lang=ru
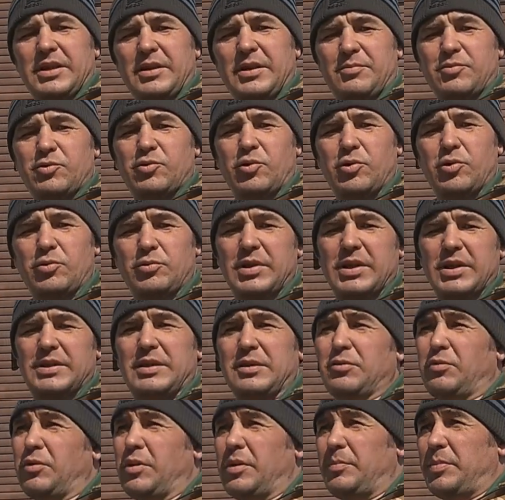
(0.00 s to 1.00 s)
на обзоре у нас
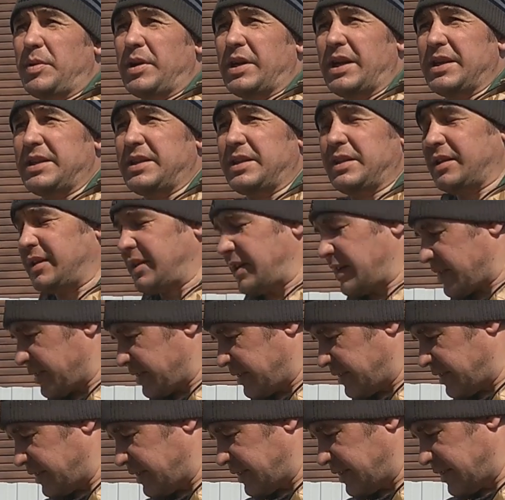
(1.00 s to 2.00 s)
такой аппаратик, как
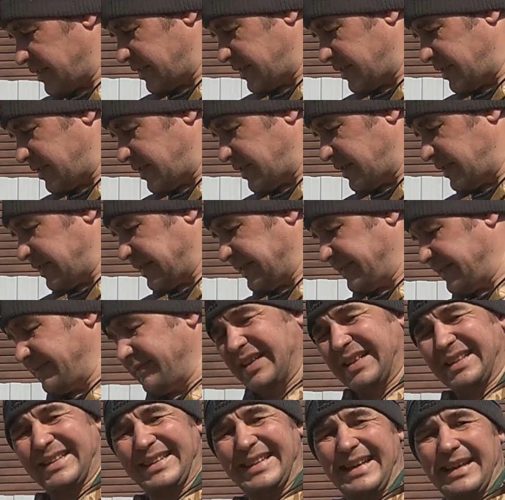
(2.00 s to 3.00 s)

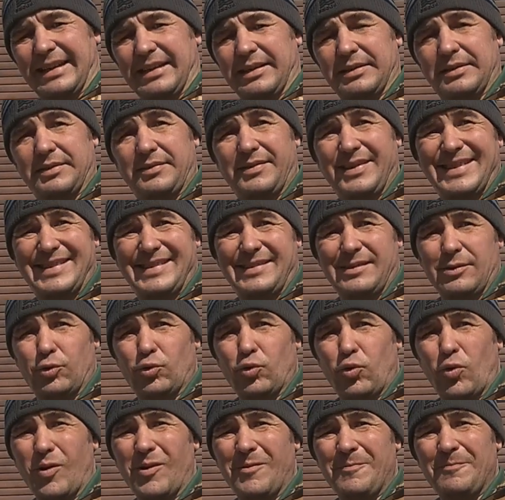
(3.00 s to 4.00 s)
Vartec 200
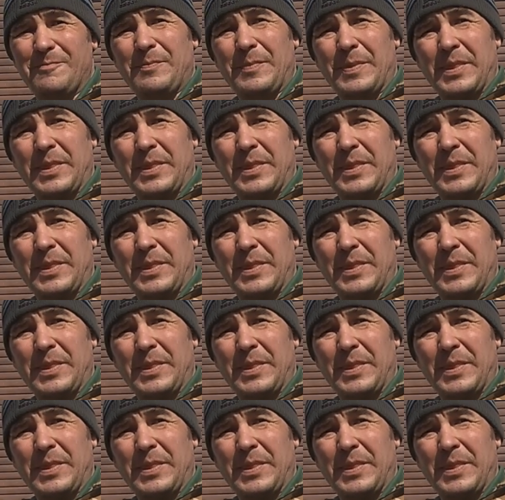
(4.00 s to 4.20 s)
Duo.